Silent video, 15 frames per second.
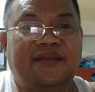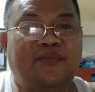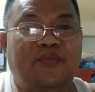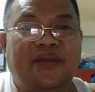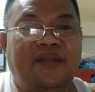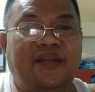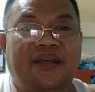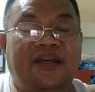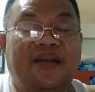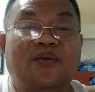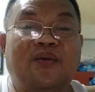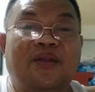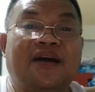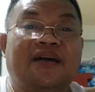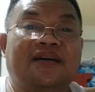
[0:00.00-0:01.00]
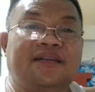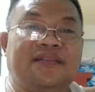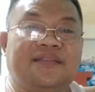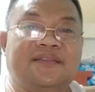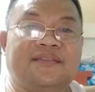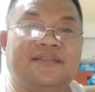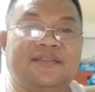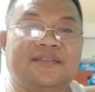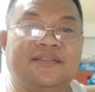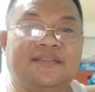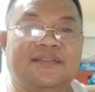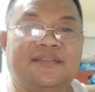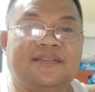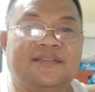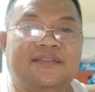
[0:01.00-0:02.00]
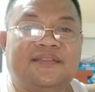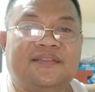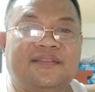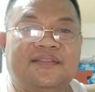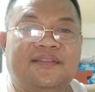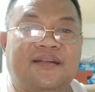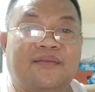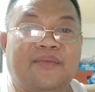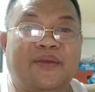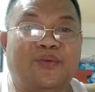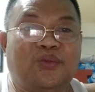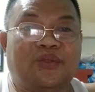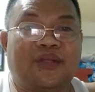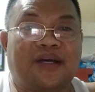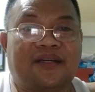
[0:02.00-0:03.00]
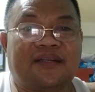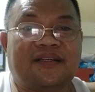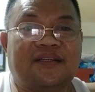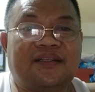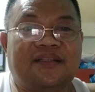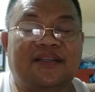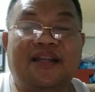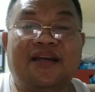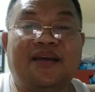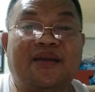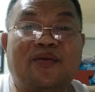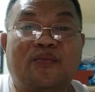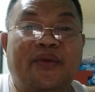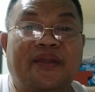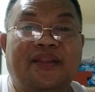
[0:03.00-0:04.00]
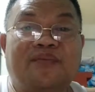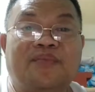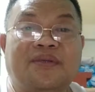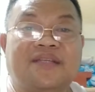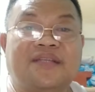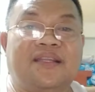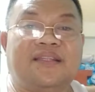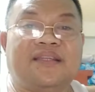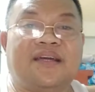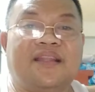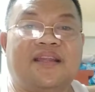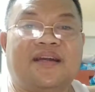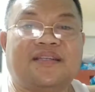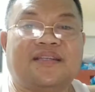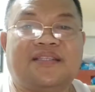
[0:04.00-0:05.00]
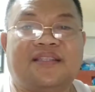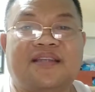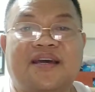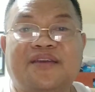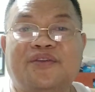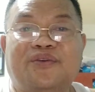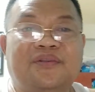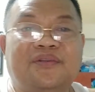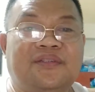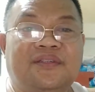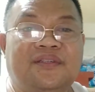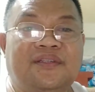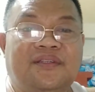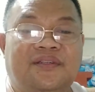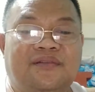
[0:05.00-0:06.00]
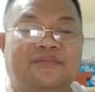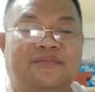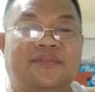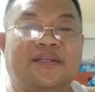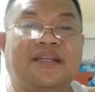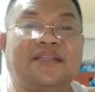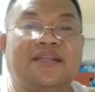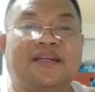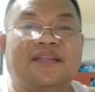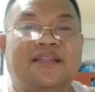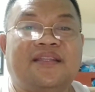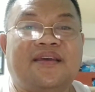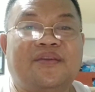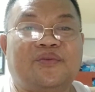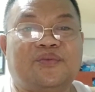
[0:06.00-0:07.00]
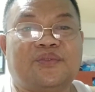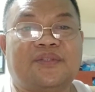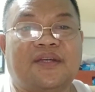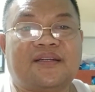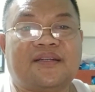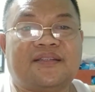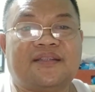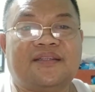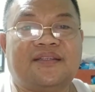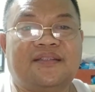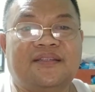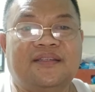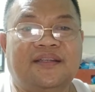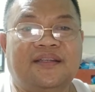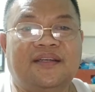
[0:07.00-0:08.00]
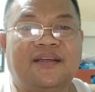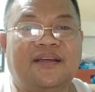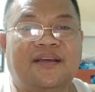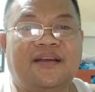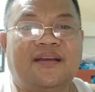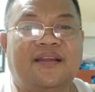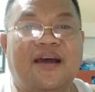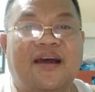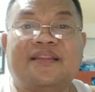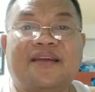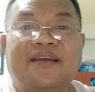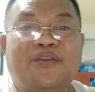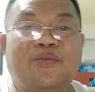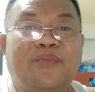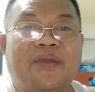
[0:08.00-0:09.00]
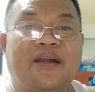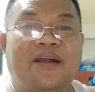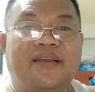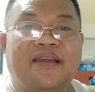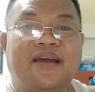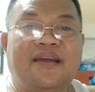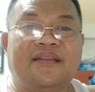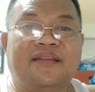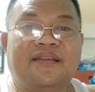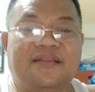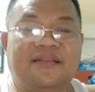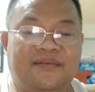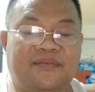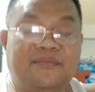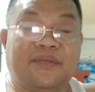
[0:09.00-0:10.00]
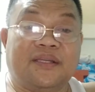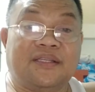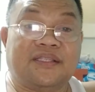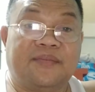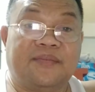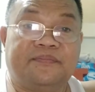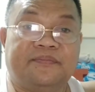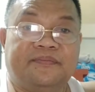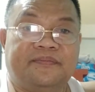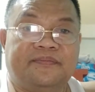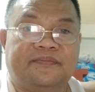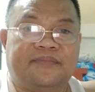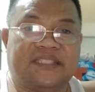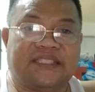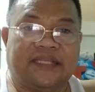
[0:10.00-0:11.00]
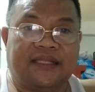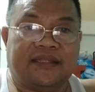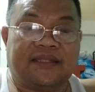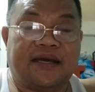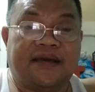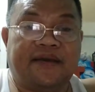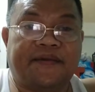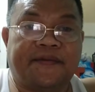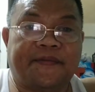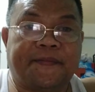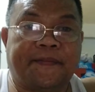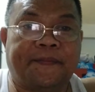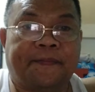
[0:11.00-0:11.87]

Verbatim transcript: hindi pwedeng ikaw lang ang may utak. Hindi lang ikaw pwedeng magsalita lang kasi tayo, kanya-kanya tayong utak. Lahat tayo may kakayaan mag-isip, salita